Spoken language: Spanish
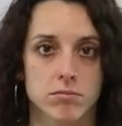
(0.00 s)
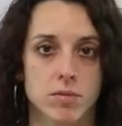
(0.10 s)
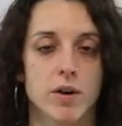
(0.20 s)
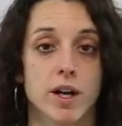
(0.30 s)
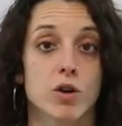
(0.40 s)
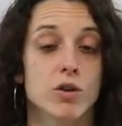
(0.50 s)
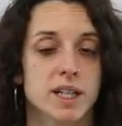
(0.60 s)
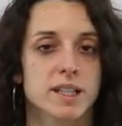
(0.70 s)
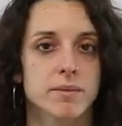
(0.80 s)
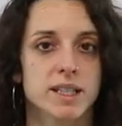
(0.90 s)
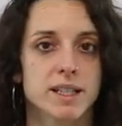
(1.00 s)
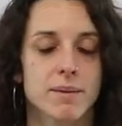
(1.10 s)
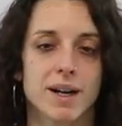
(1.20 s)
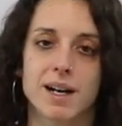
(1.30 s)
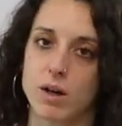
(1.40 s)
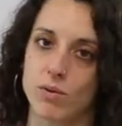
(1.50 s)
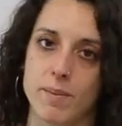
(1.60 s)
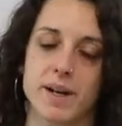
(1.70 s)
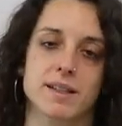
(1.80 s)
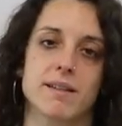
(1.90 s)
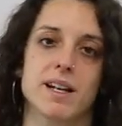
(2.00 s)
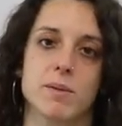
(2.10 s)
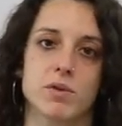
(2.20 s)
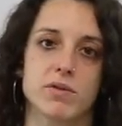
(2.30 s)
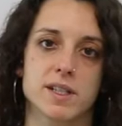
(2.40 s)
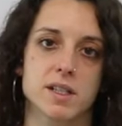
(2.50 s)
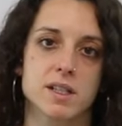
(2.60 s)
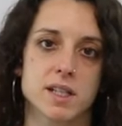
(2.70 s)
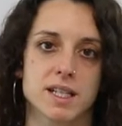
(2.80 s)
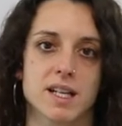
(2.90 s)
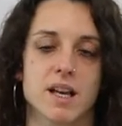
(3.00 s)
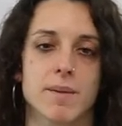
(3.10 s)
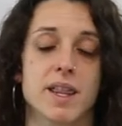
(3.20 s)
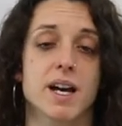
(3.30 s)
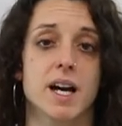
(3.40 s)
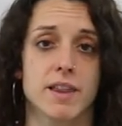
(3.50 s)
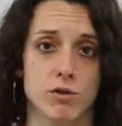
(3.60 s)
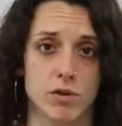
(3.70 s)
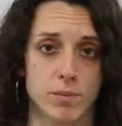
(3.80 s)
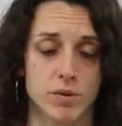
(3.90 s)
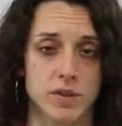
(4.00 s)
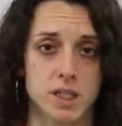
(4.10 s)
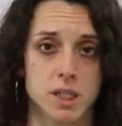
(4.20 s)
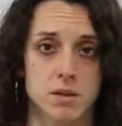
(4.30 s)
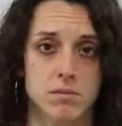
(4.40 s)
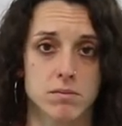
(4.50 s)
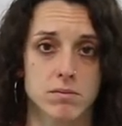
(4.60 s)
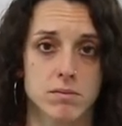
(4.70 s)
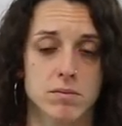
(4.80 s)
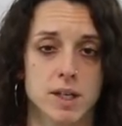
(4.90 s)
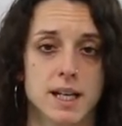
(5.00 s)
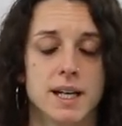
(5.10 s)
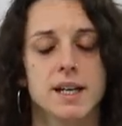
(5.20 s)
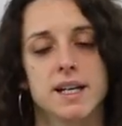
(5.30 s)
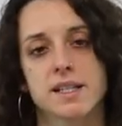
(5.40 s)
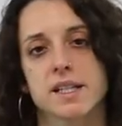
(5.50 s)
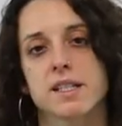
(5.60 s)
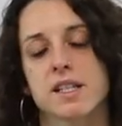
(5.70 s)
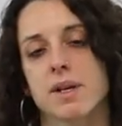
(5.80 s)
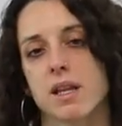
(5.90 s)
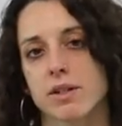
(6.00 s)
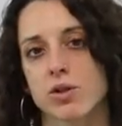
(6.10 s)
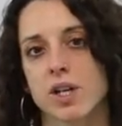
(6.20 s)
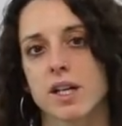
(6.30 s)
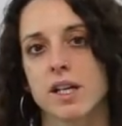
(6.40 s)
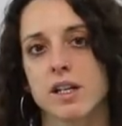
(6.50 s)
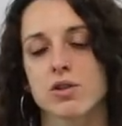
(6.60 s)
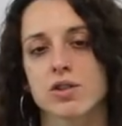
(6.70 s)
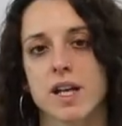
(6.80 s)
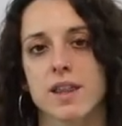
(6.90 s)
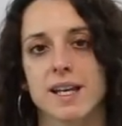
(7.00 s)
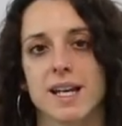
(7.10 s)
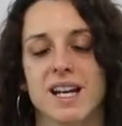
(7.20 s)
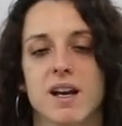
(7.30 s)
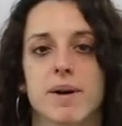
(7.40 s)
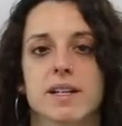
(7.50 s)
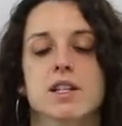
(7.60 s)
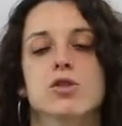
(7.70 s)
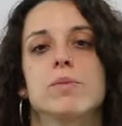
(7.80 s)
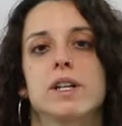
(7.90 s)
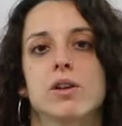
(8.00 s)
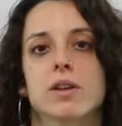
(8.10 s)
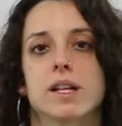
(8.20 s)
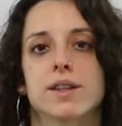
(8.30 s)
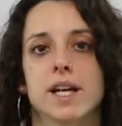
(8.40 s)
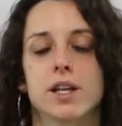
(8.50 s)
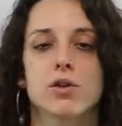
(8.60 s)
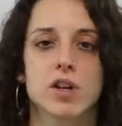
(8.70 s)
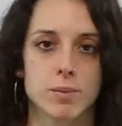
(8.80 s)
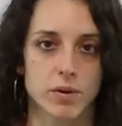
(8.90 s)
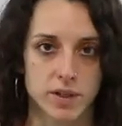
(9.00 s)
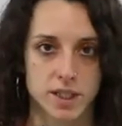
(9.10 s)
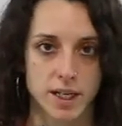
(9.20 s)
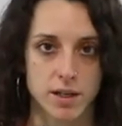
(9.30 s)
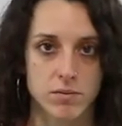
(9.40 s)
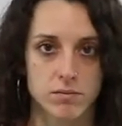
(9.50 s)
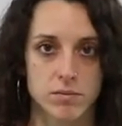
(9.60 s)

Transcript: Ahora, concretamente va a una parte de la hipófisis, que es la llamada adenohipófisis. Este sistema de vasos sanguíneos nace en la parte superior del tallo hipofisario.